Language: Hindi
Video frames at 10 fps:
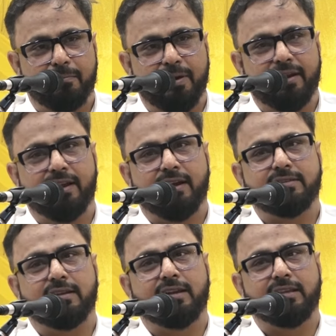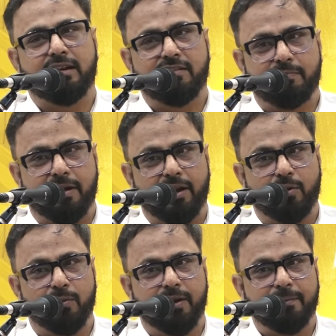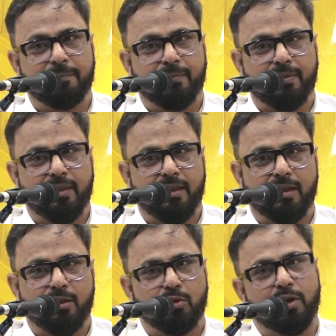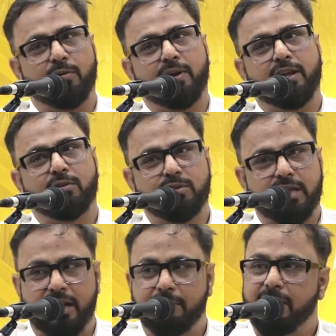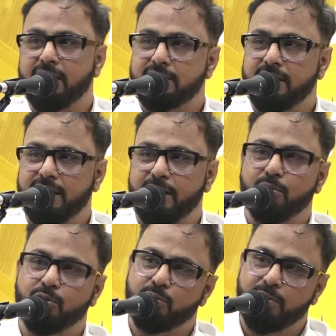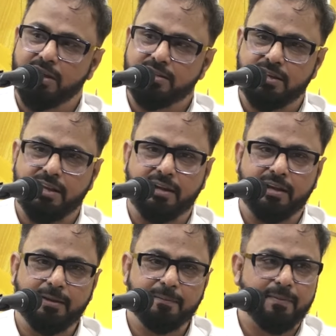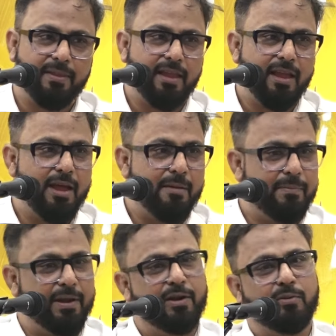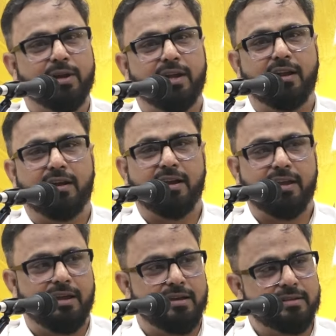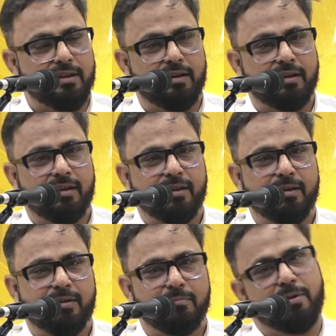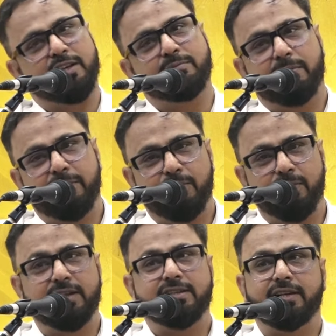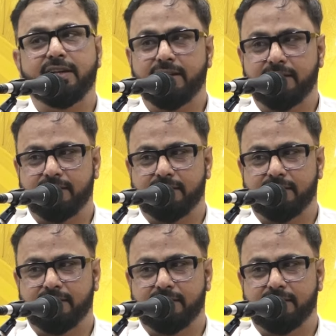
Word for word: फिर ये गज़ल की तरफ माइल हुए तो इन्होंने हिंदुस्तानी में गज़लें कहीं उर्दू में गज़लें कहीं फिर इनको ये लगा कि गज़ल ब्रज में भी होनी चाहिए